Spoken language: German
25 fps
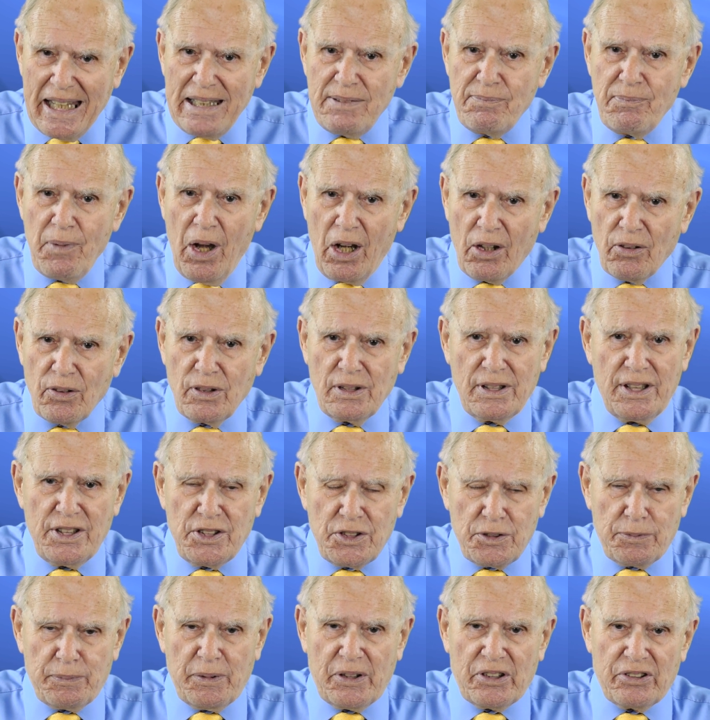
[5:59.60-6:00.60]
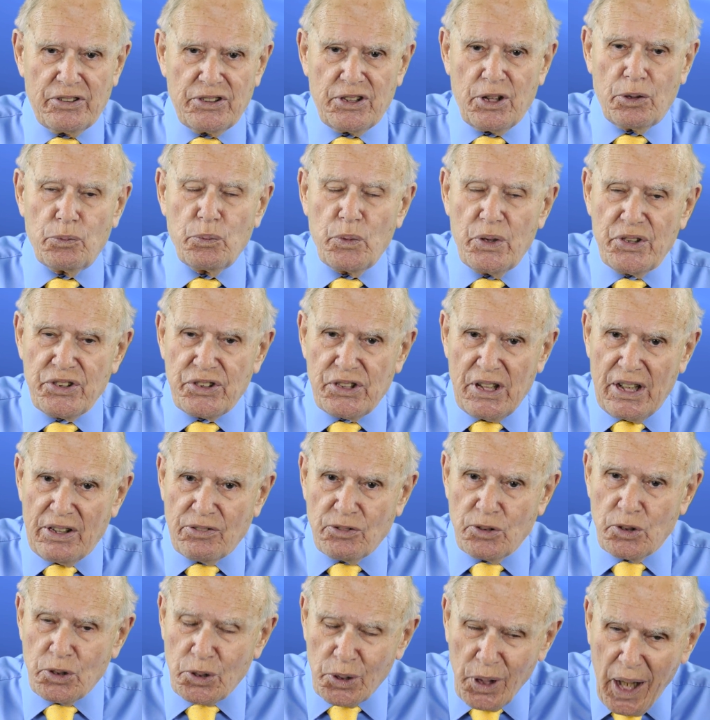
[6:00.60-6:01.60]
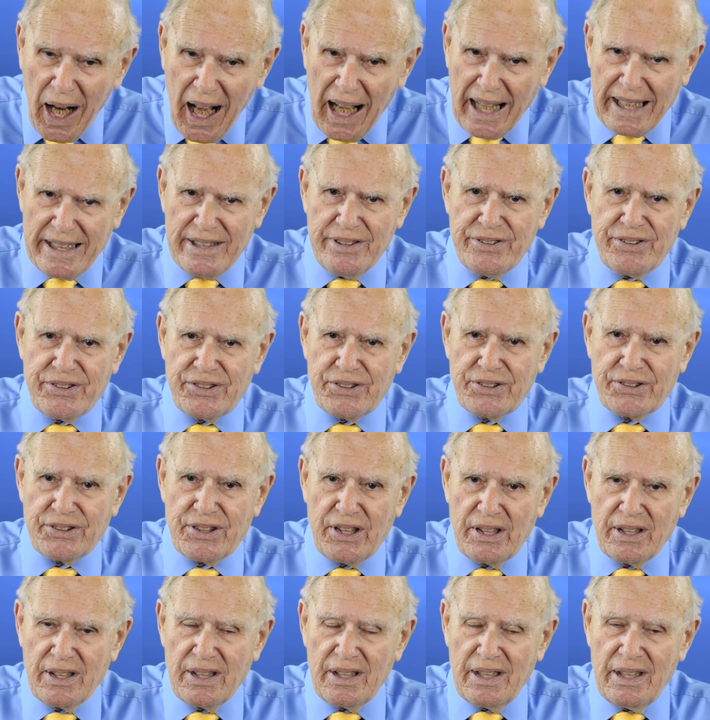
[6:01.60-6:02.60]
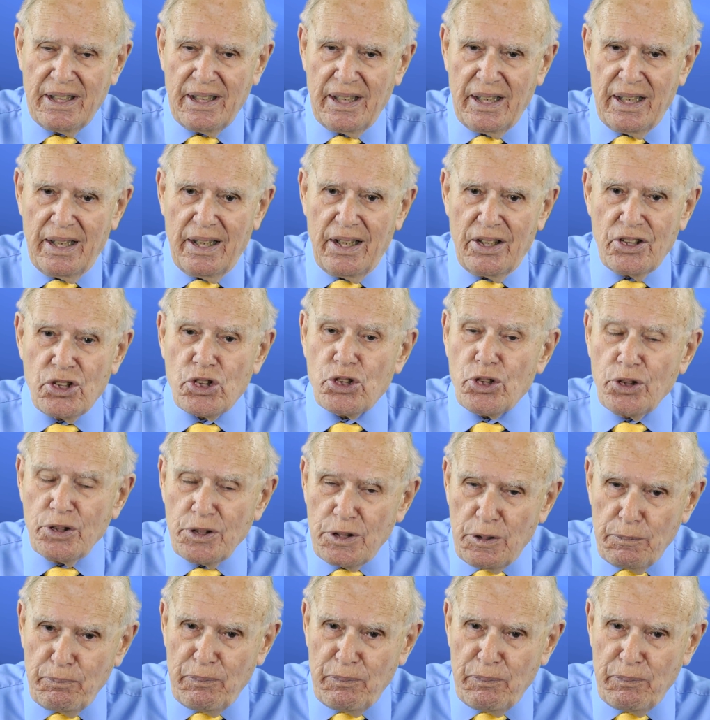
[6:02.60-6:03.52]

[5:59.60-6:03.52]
Also ist es derselbe Heilige Geist, der in Christus wirkte,